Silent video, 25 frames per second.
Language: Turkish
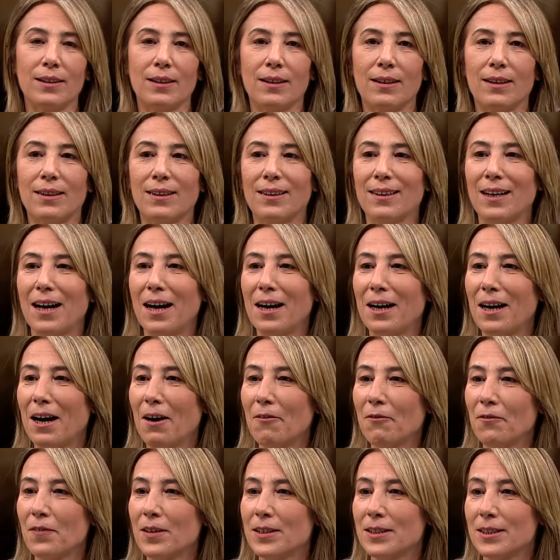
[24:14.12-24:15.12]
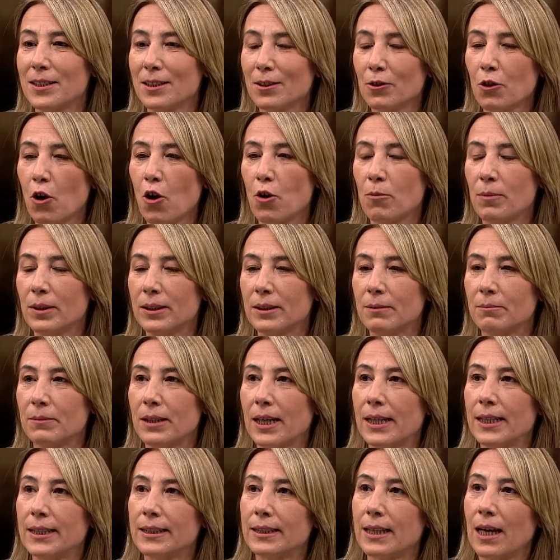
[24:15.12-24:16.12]
e, affetsin. Görmedim
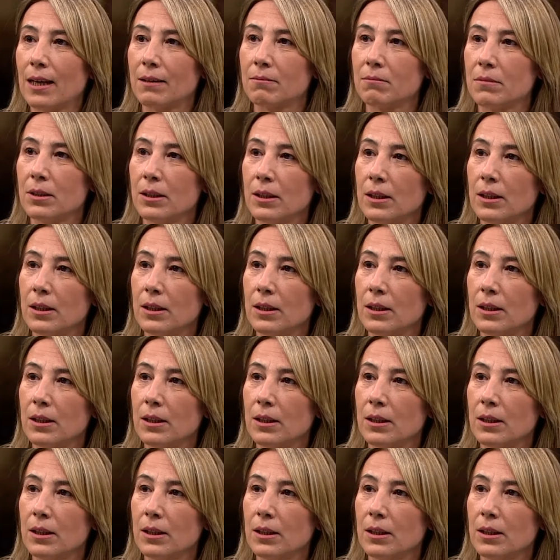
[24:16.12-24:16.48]
yayınlanmadıysa da